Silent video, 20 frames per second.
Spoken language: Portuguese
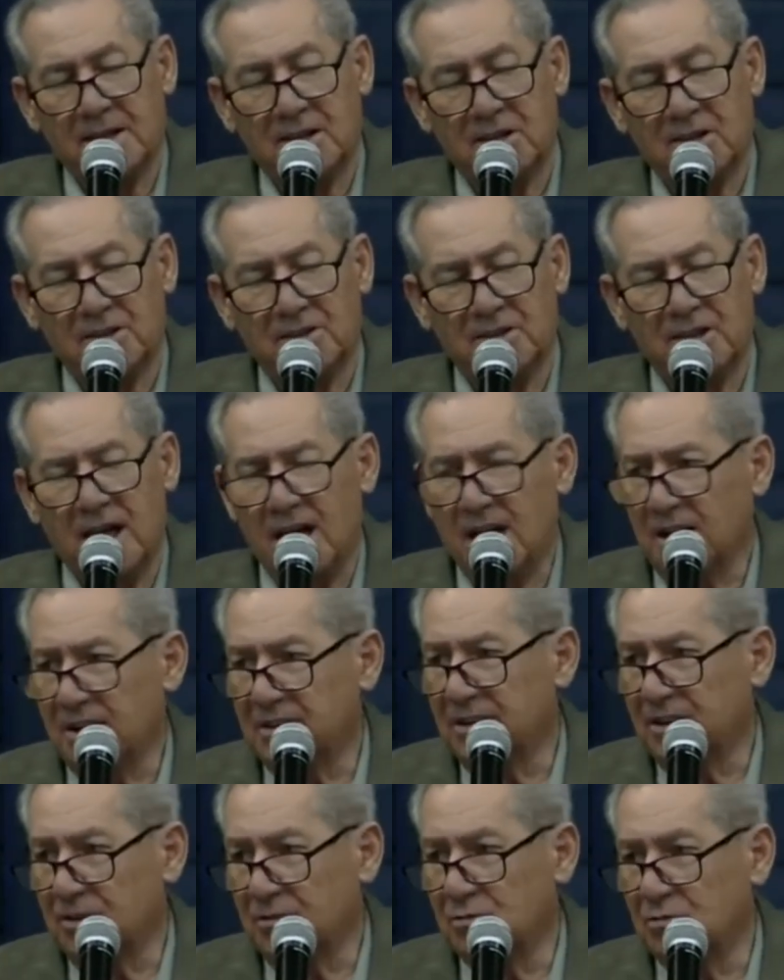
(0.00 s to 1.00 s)
na
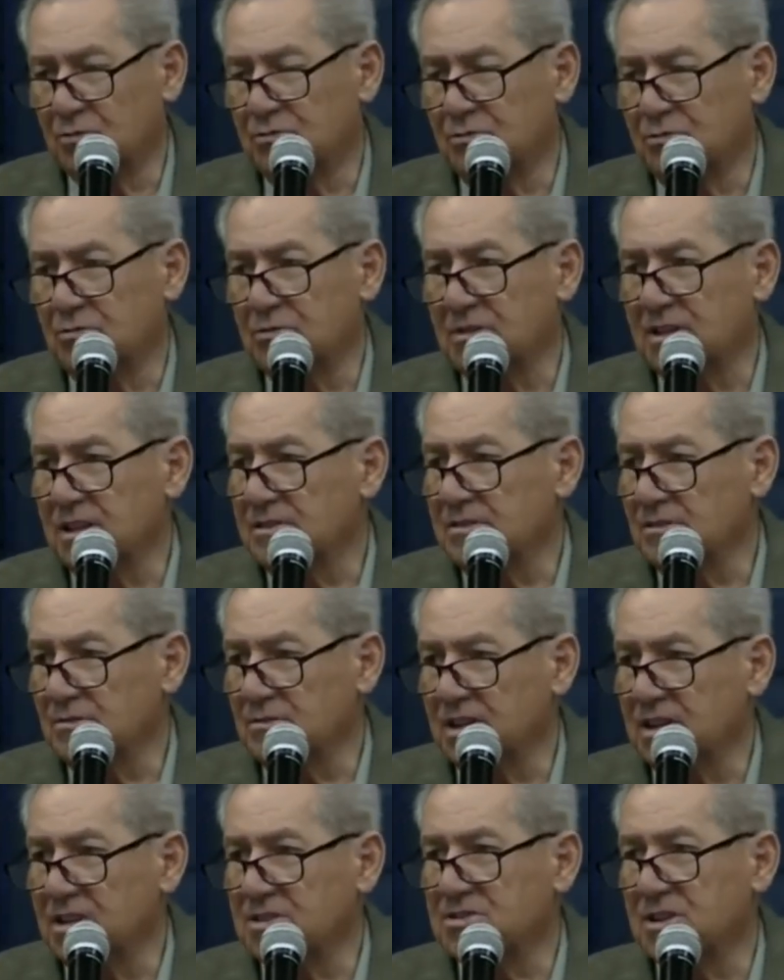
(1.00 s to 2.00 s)
agricultura, não
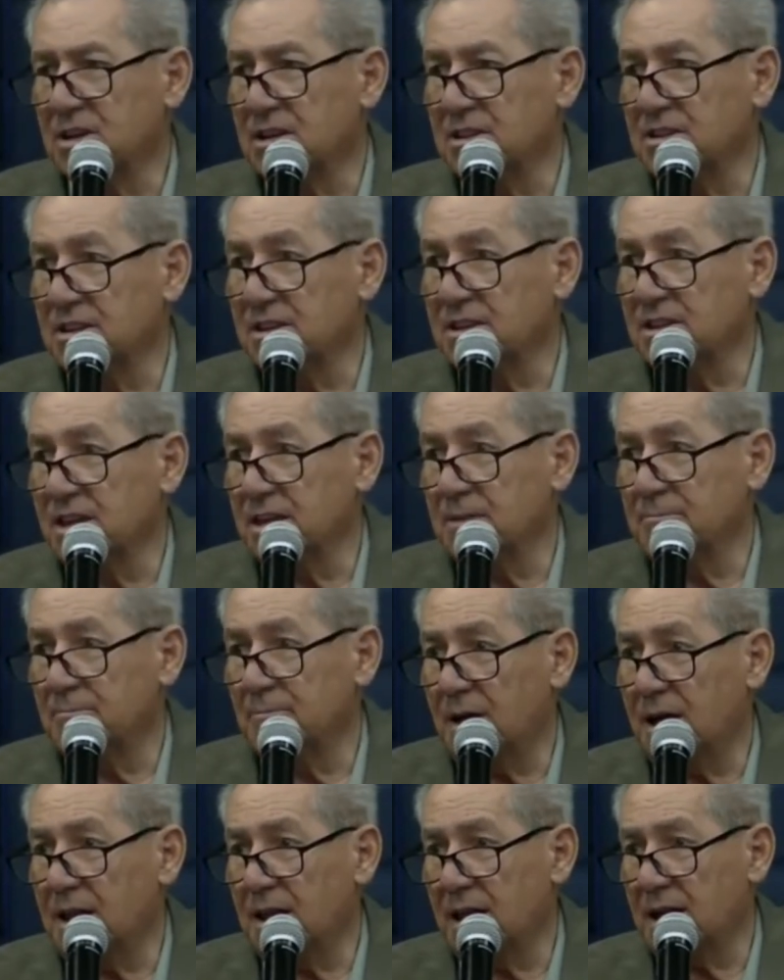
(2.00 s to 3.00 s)
deixar ninguém
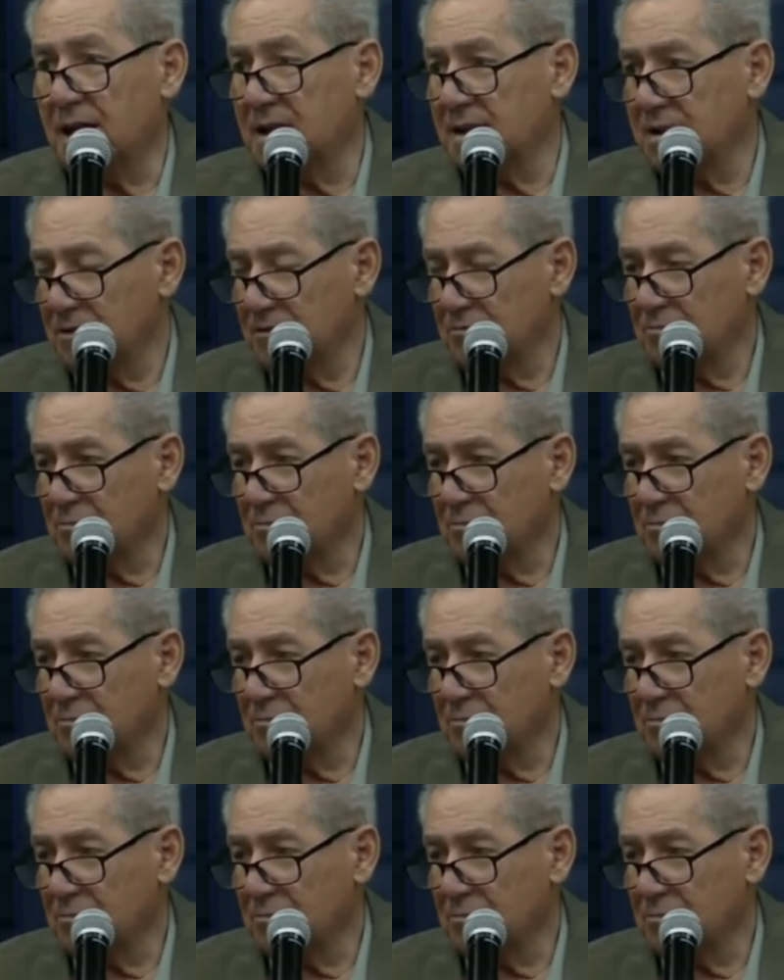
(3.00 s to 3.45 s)
parar,